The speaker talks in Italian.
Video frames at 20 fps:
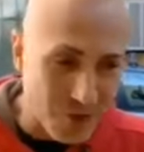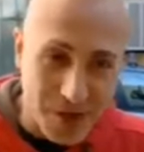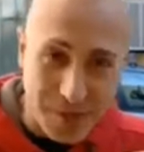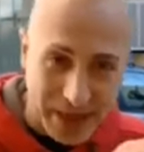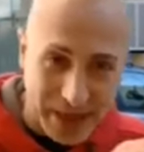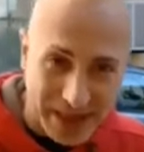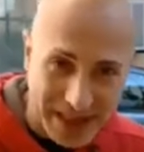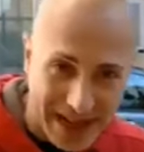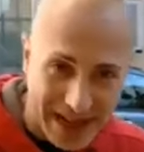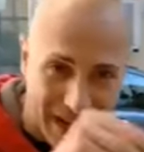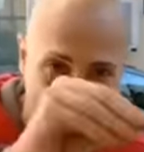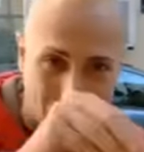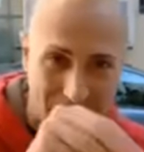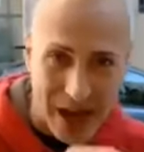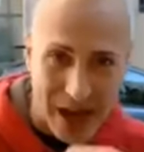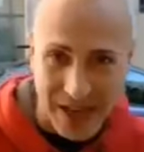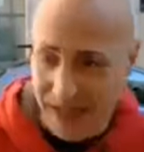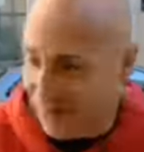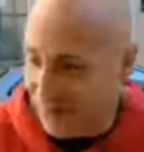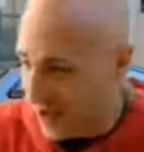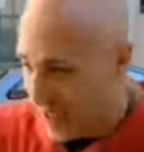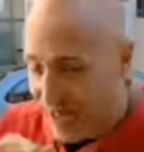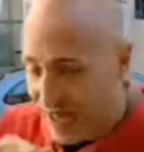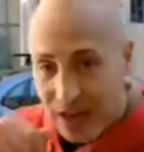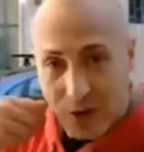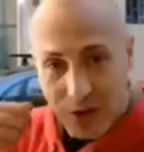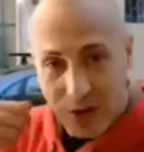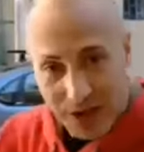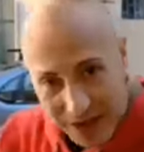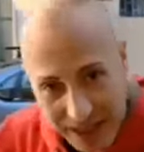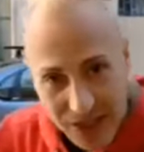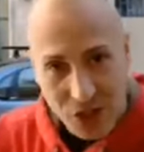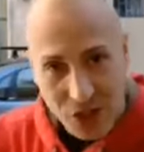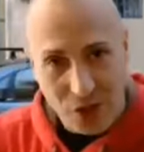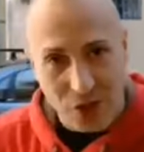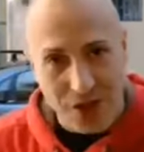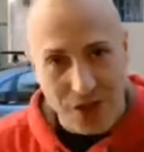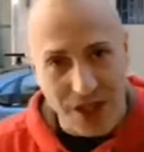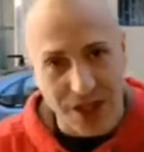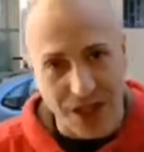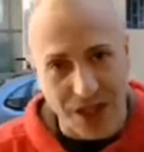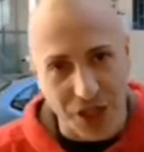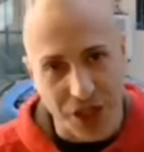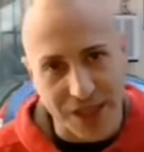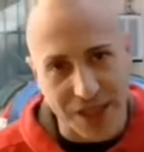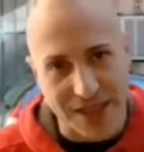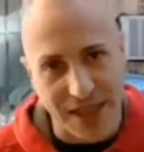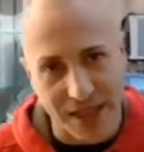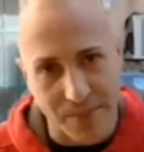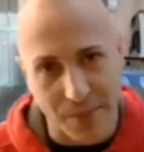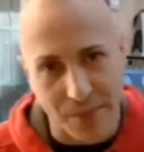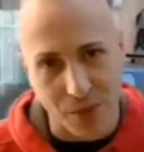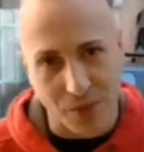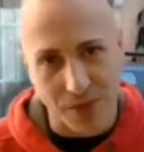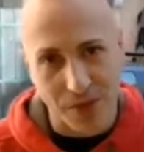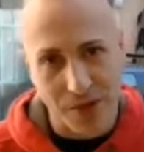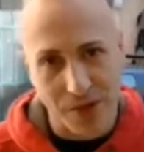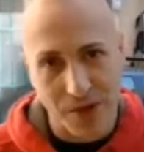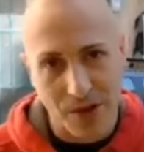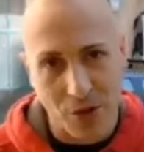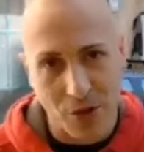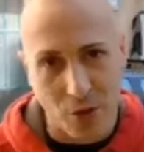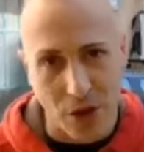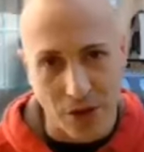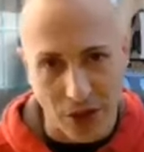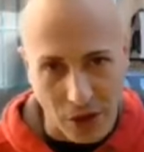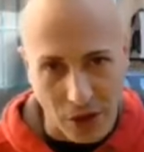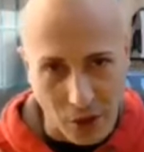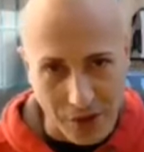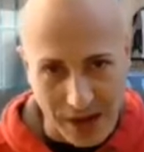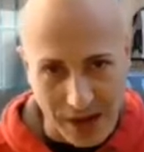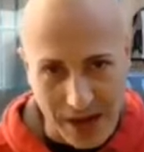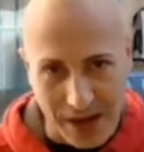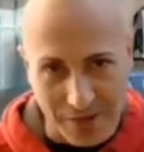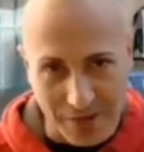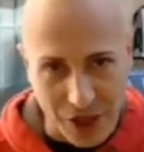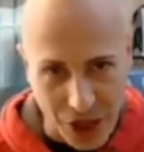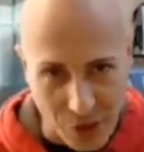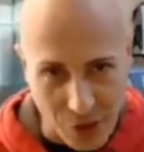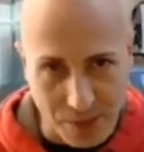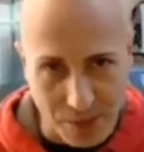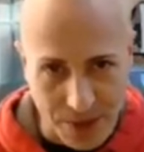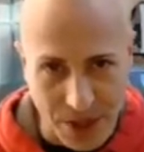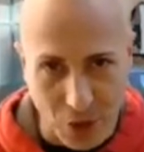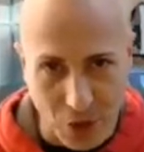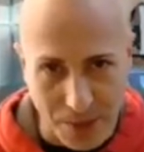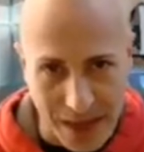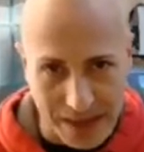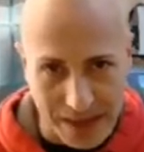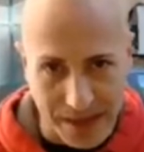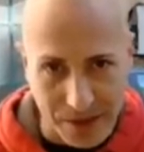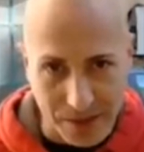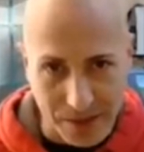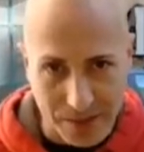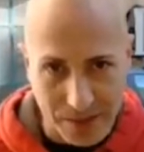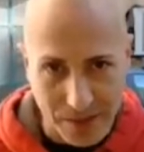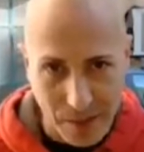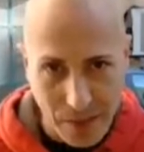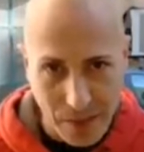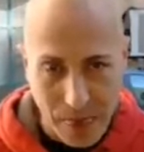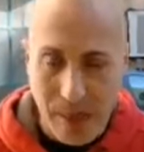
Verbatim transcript: non vi prenderanno mai e vi diranno che adesso non siete necessari più quando a governarvi c'è uno psicopatico?